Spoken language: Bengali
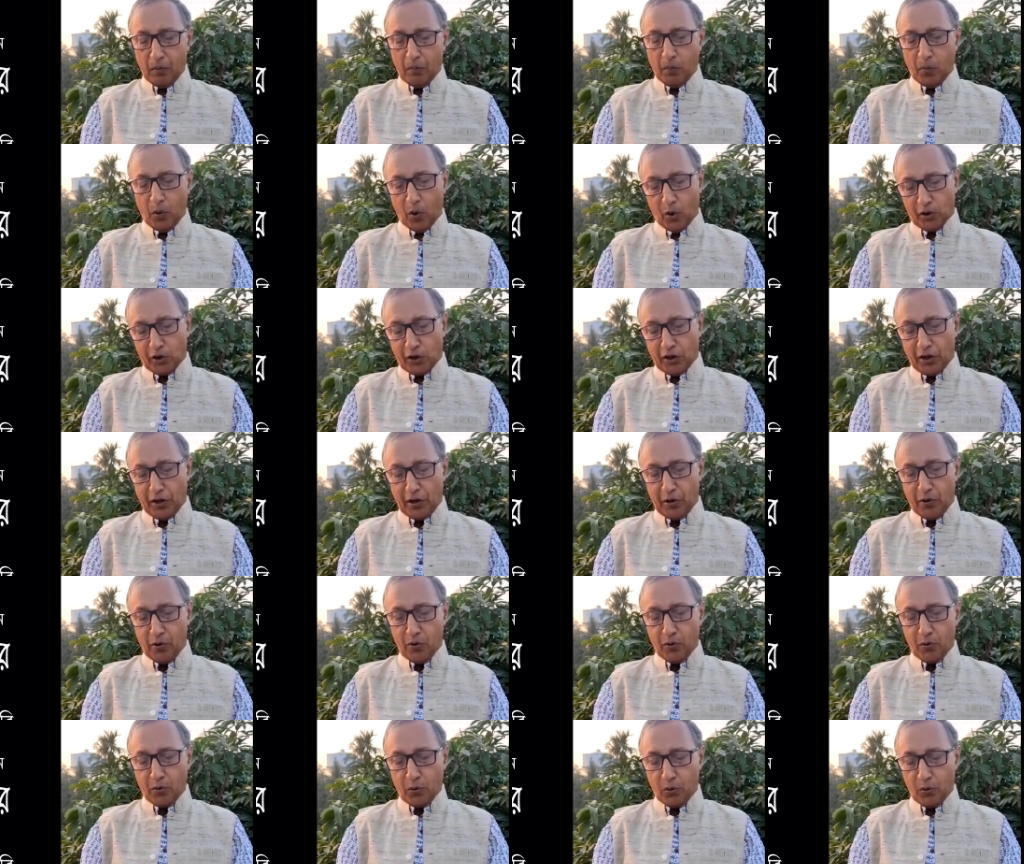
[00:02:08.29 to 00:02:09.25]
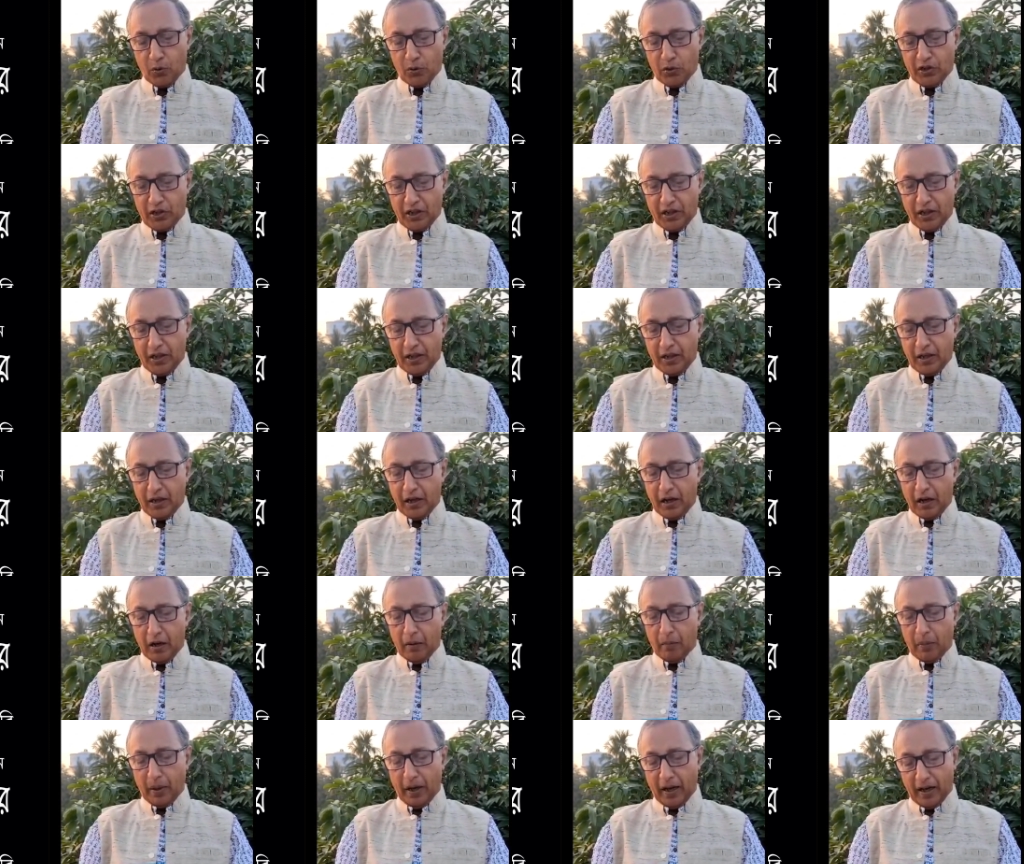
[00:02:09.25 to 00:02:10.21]
পথেও খুঁজি
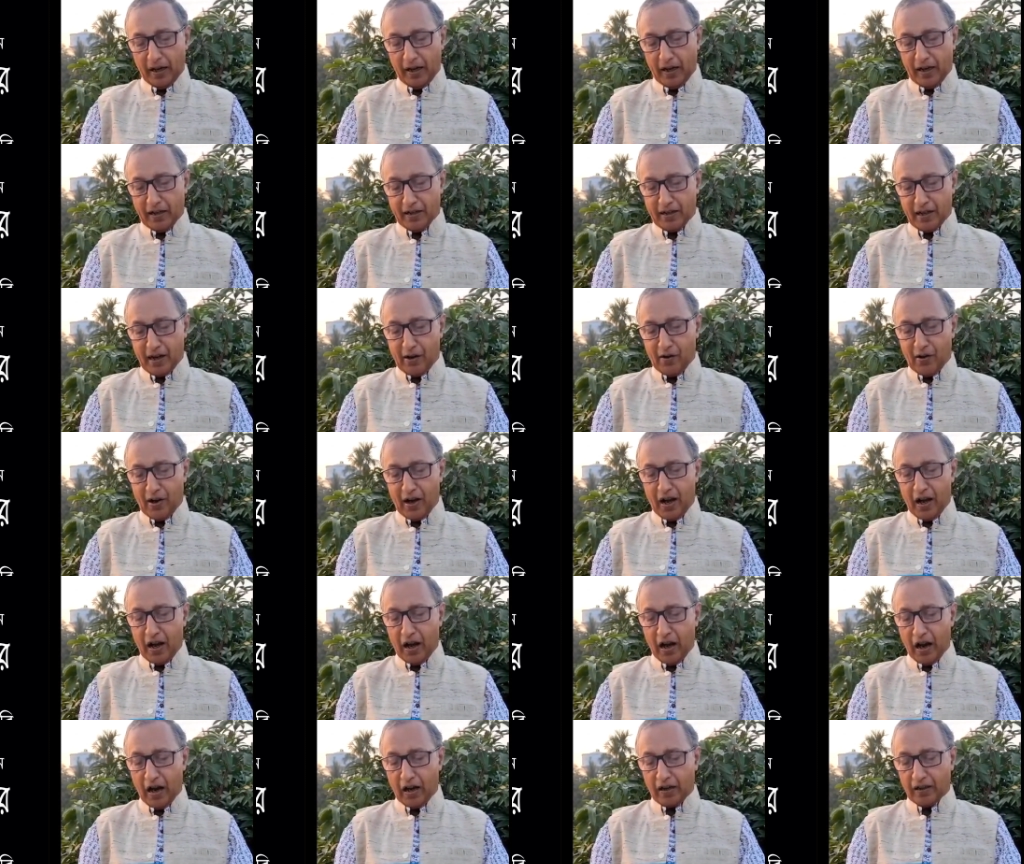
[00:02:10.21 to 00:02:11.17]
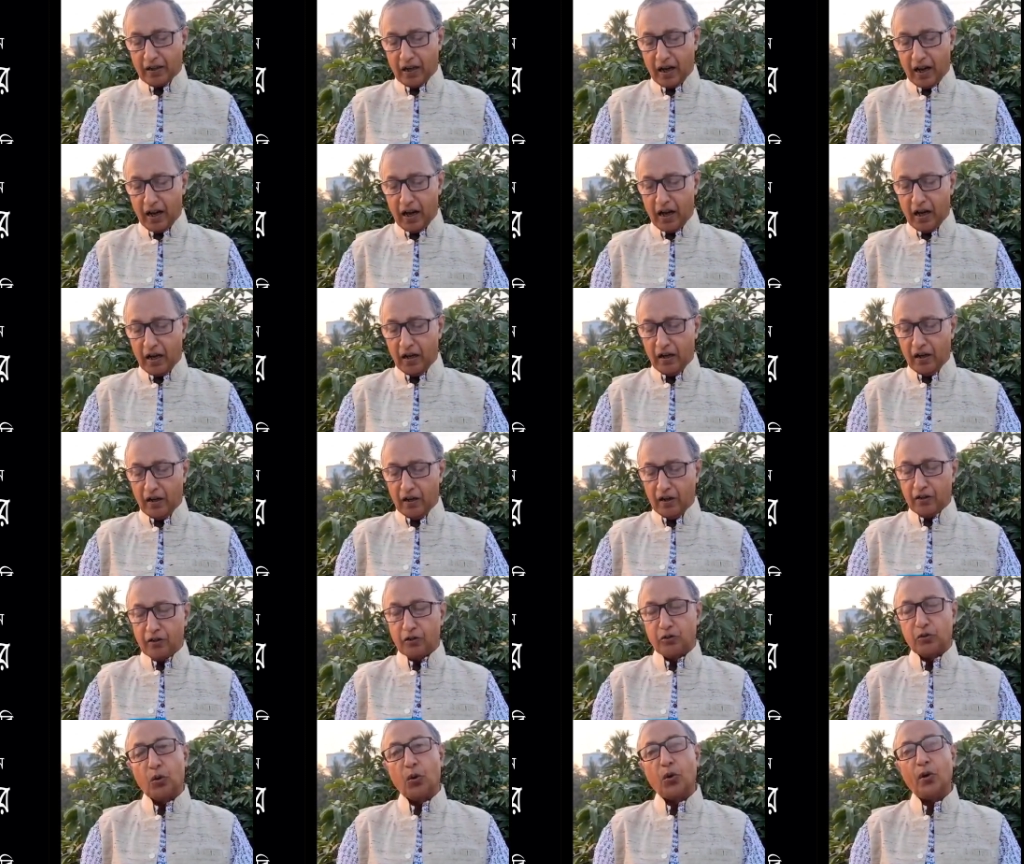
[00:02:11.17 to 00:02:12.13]
ফেলে যাওয়া হাঁটা
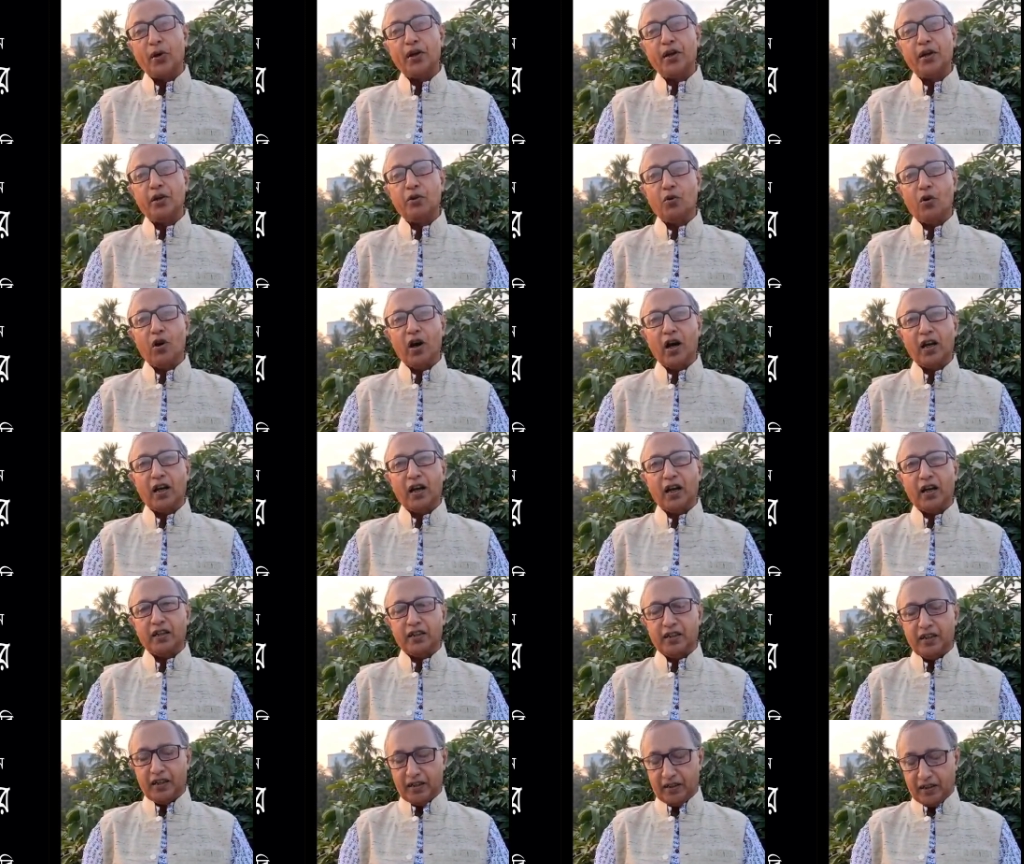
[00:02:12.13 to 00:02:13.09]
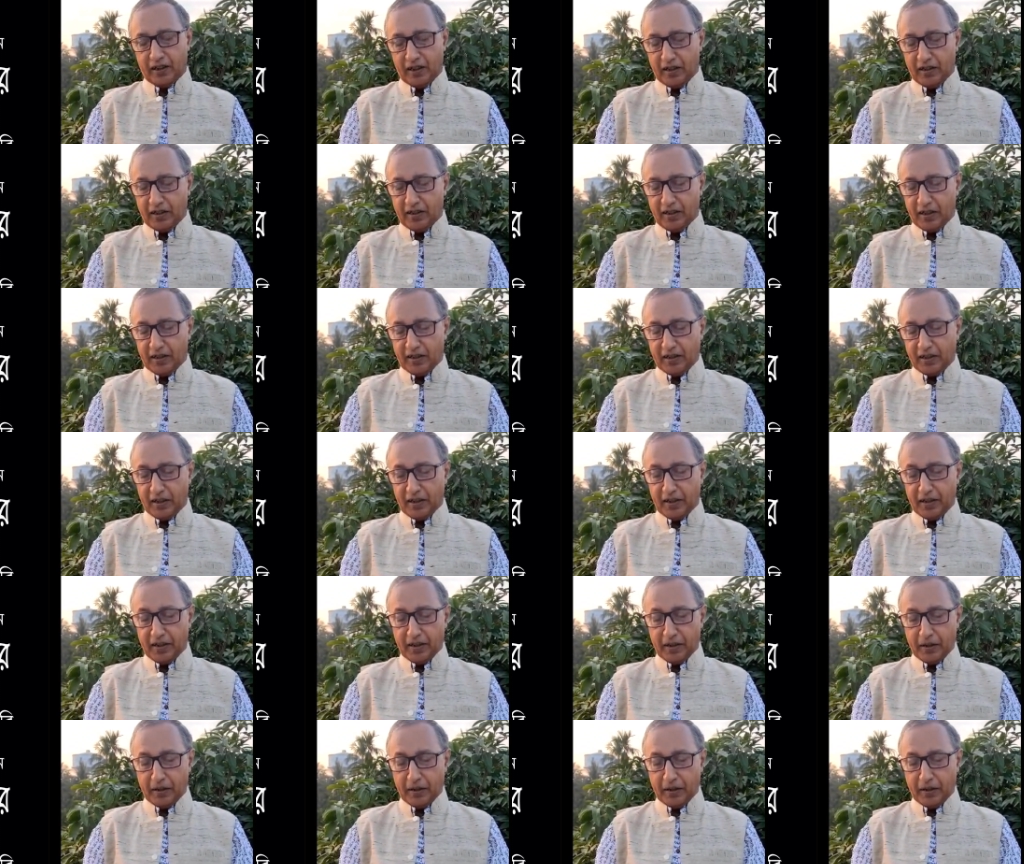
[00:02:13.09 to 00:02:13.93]
দইওয়ালা যেতে যেতে